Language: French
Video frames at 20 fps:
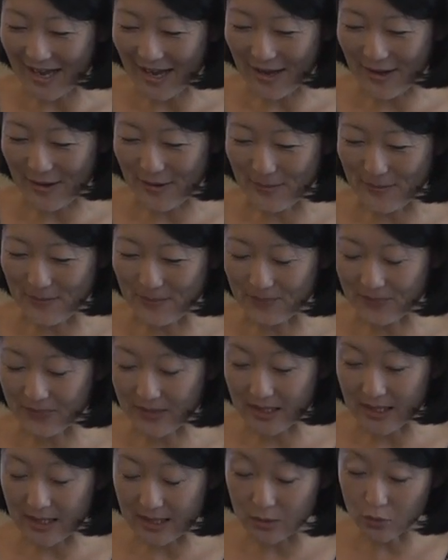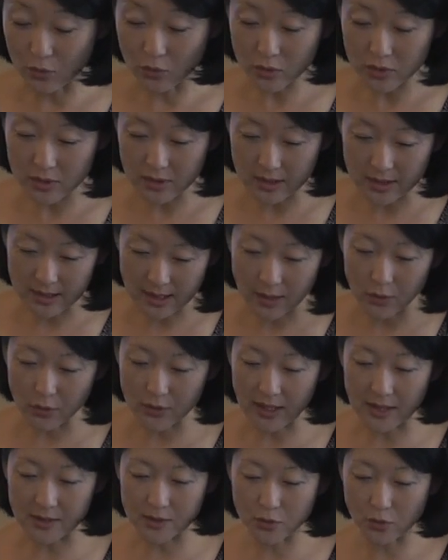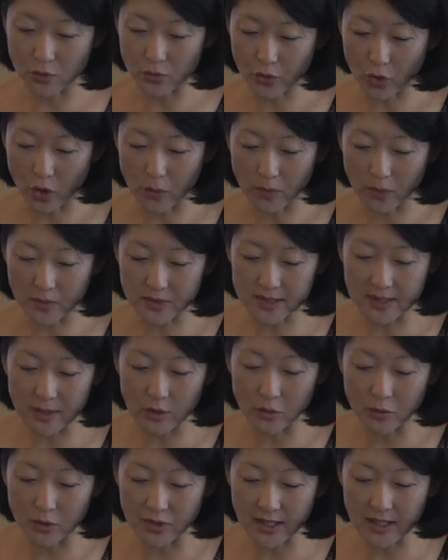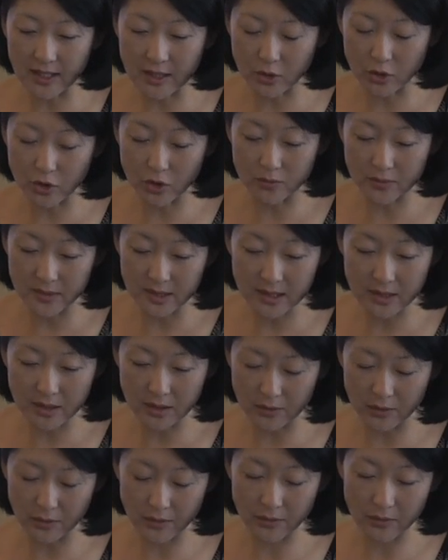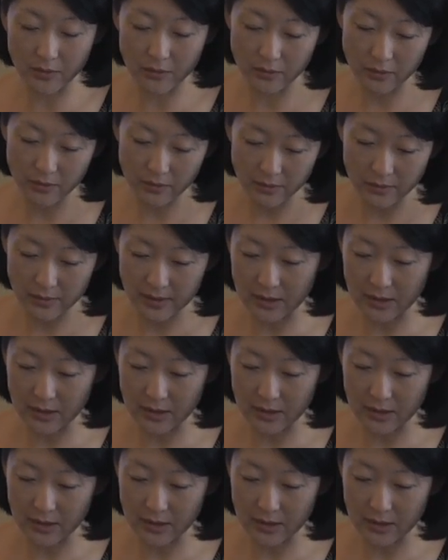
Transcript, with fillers: Euh, et donc, ce sera l'occasion de repenser le modèle économique euh,